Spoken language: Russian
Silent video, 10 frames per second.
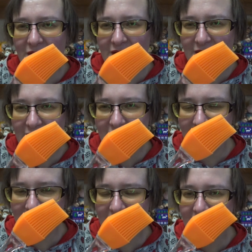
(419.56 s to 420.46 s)
как
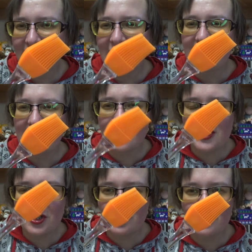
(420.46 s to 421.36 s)
есть. Я
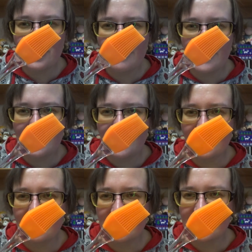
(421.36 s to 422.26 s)
вообще сегодня
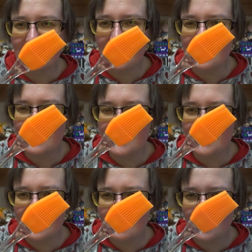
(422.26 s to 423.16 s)
планировала
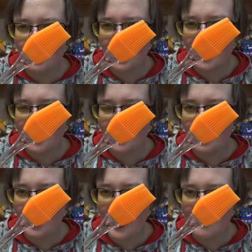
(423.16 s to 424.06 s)
смонтировать уже
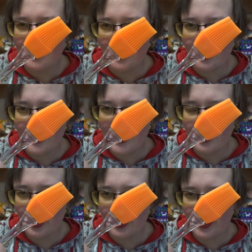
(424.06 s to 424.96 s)
эту лампу, обзор